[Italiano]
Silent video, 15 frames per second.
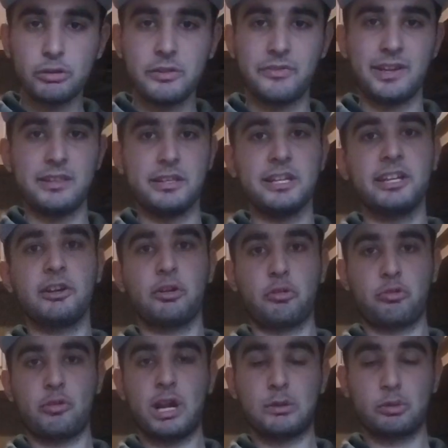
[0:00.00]
di Fellino
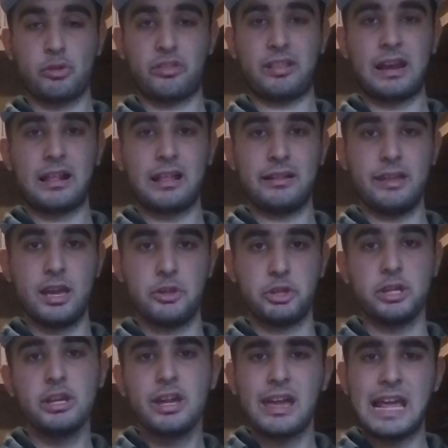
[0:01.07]
sull'autostrada
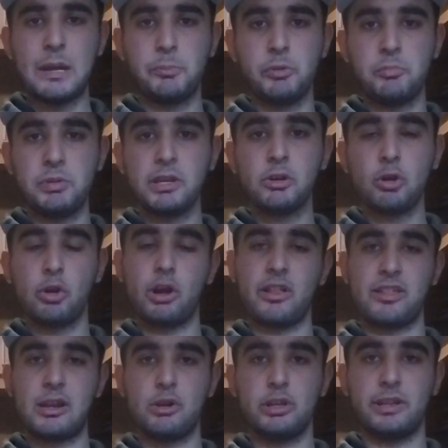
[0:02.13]
10 è il più piccolo
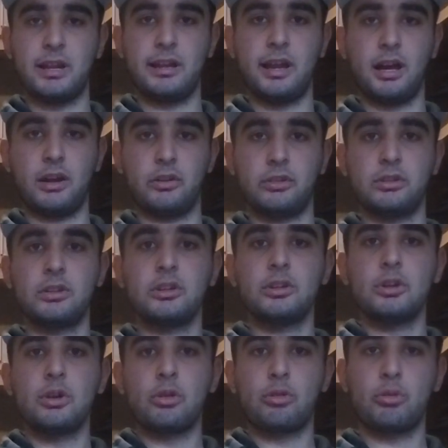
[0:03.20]
casello italiano,
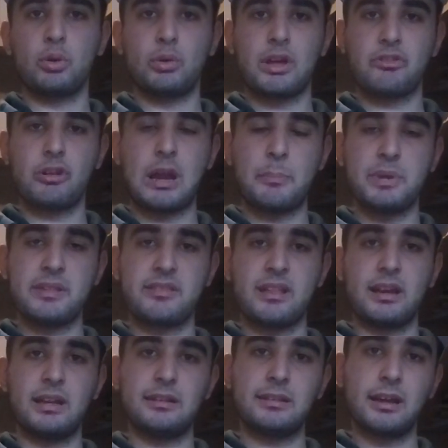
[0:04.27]
con una sola pista
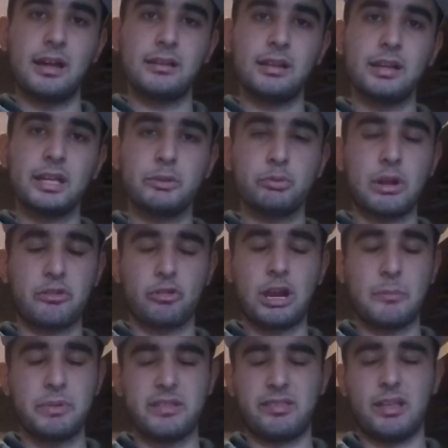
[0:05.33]
in entrata ed una sola
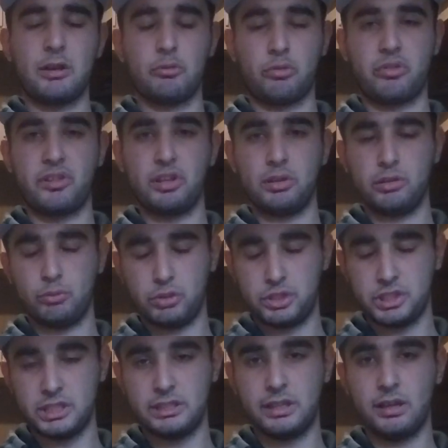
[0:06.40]
pista in, us in
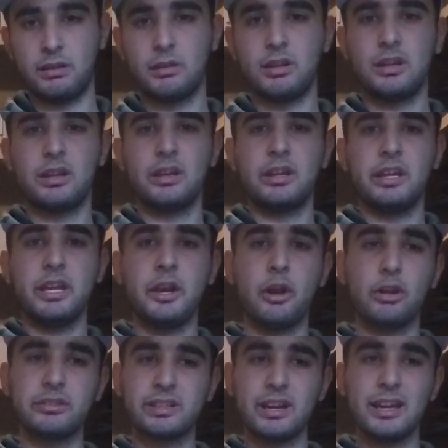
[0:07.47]
uscita.
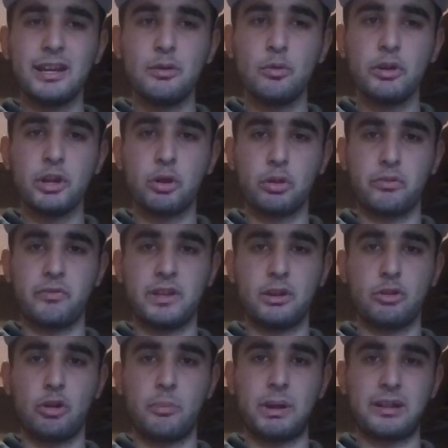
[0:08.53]
Inoltre è l'unico
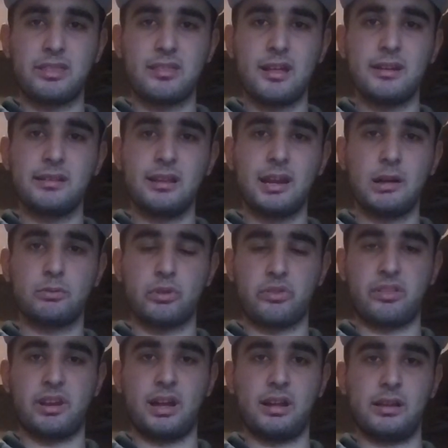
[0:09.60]
svincolo parziale
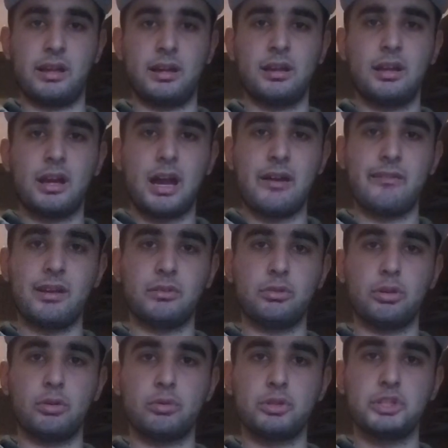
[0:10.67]
dell'autostrada,
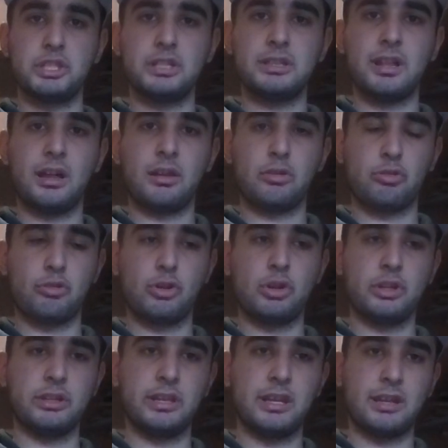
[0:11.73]
avendo l'uscita solo
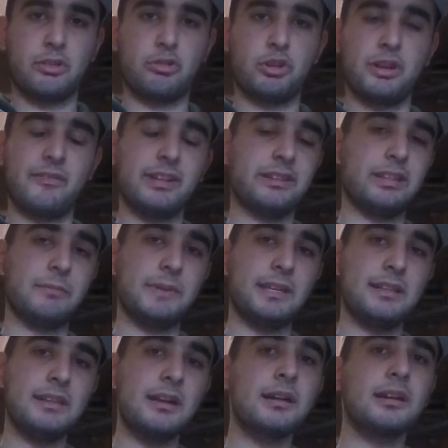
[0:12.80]
in direzione
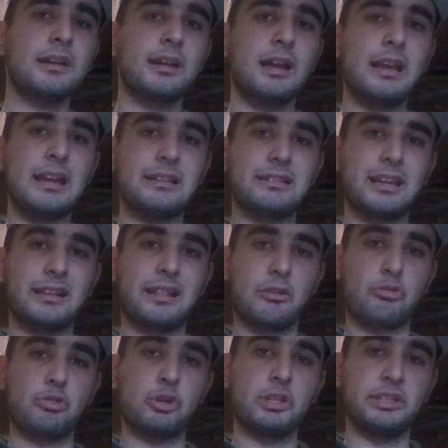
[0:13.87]
Ventimiglia e l'entrata
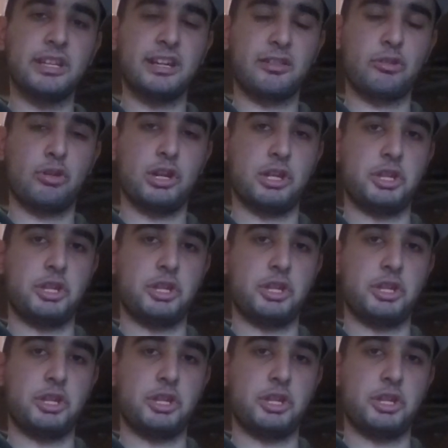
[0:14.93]
solo in direzione